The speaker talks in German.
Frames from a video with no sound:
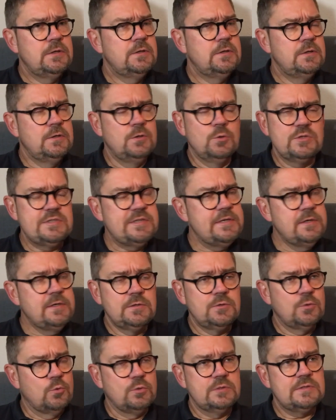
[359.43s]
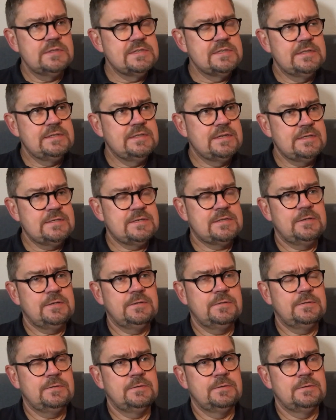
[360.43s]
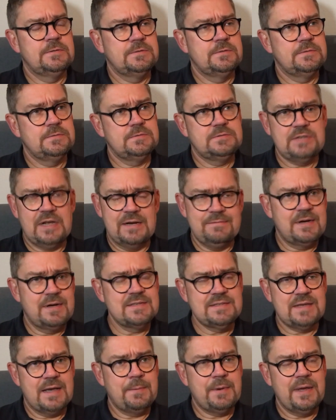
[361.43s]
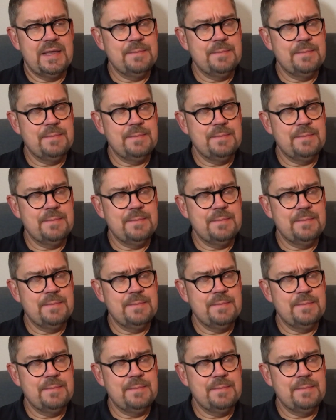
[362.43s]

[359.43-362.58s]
nussige Noten sind das, äh, teilweise aber